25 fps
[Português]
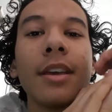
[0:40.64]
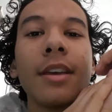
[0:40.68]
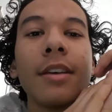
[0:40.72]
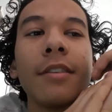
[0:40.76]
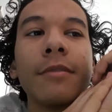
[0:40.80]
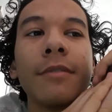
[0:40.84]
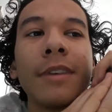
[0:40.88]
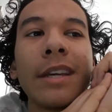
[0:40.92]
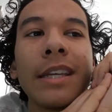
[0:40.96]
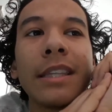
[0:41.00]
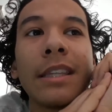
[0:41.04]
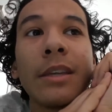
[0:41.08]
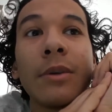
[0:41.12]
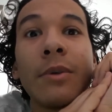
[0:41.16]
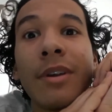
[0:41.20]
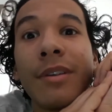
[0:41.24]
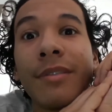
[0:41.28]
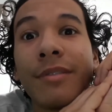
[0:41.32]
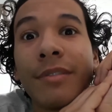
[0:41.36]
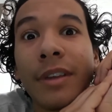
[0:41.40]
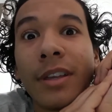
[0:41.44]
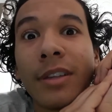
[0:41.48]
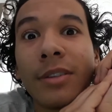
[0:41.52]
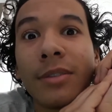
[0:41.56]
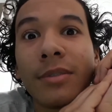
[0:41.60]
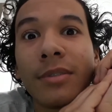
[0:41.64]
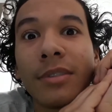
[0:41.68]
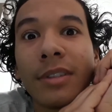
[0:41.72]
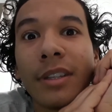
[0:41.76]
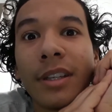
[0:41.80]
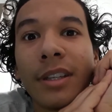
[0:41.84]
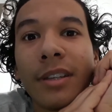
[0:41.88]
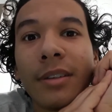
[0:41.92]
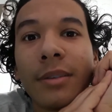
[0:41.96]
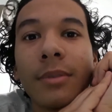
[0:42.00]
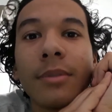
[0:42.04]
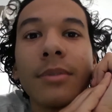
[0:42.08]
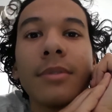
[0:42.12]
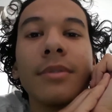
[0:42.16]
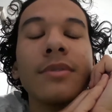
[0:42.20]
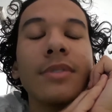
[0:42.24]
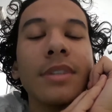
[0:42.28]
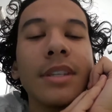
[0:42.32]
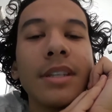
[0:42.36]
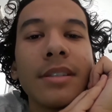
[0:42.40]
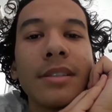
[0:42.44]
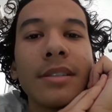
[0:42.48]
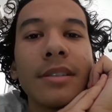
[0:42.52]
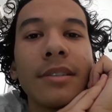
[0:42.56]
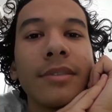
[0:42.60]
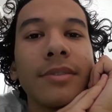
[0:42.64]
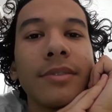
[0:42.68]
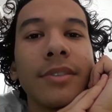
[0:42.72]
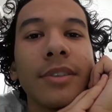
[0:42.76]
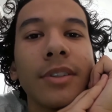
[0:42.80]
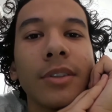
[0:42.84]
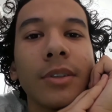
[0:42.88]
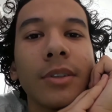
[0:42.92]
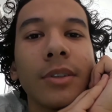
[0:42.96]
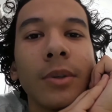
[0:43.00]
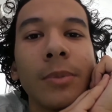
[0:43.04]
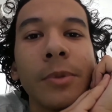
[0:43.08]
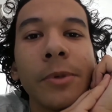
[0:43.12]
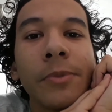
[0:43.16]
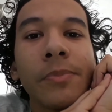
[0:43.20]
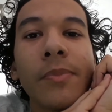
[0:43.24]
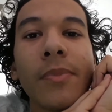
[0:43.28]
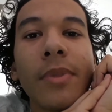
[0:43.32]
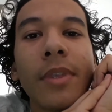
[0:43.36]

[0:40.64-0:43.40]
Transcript: Vai ter o um evento, né, o DC Fandom,